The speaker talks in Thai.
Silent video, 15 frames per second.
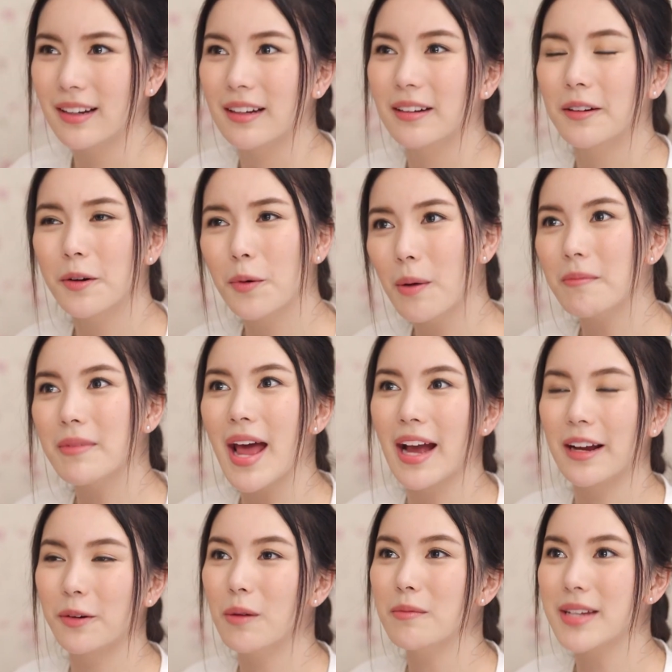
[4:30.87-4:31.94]
นต์อะร่วมแร
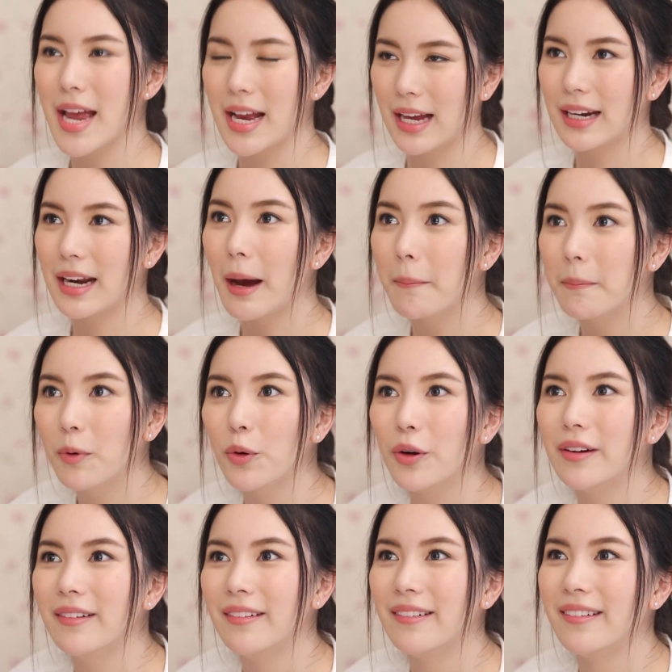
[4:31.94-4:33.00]
งร่วมใจกันทำบุญ